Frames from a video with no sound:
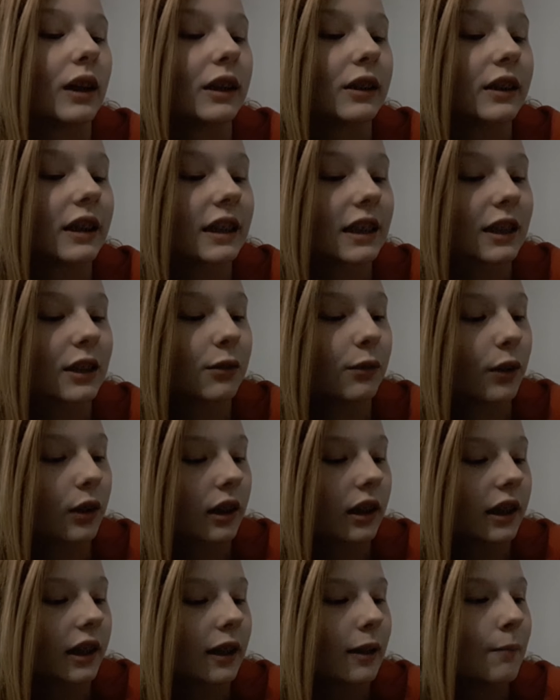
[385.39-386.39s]
Also das ist
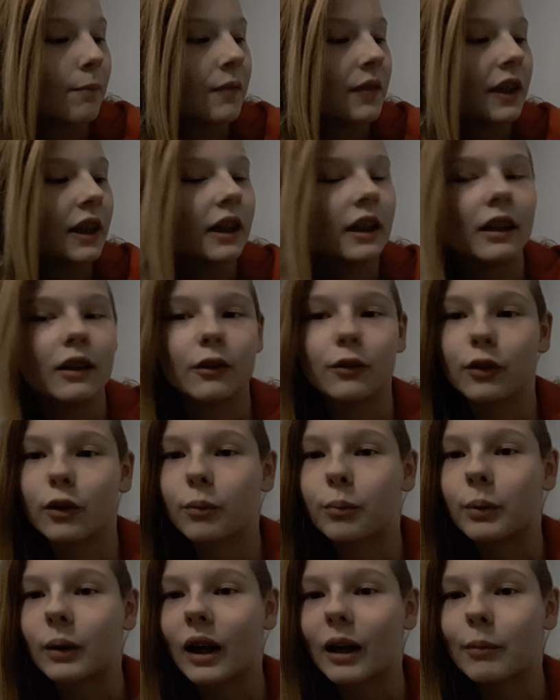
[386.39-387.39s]
wirklich
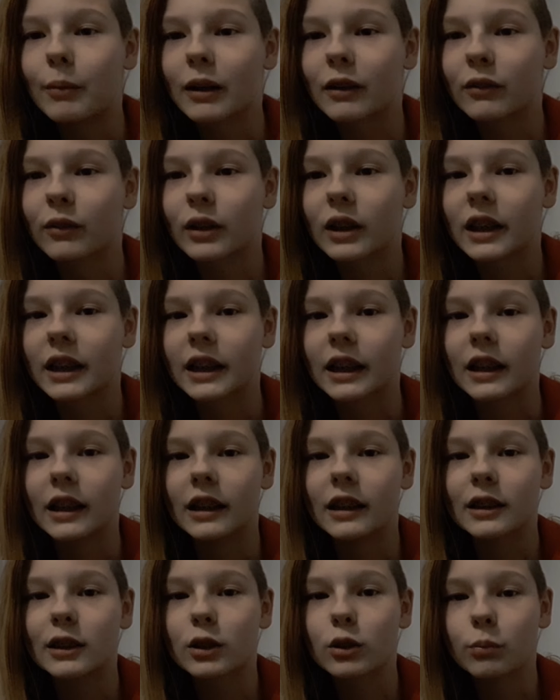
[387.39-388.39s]
für Primark wirklich
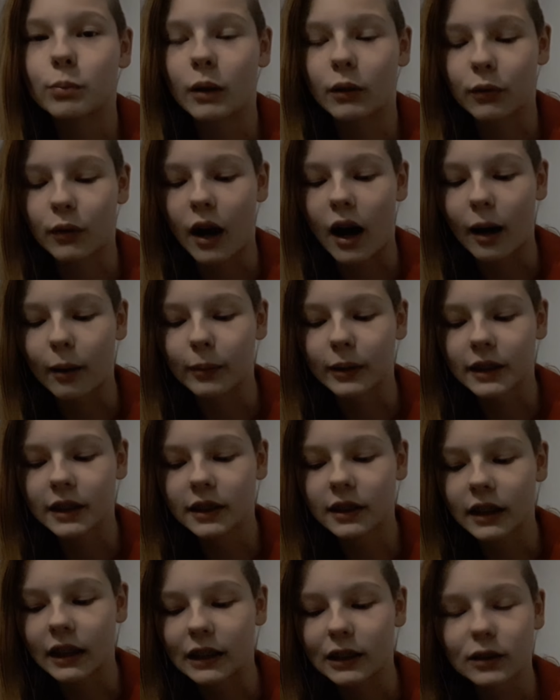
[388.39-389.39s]
äh, super verarbeitet.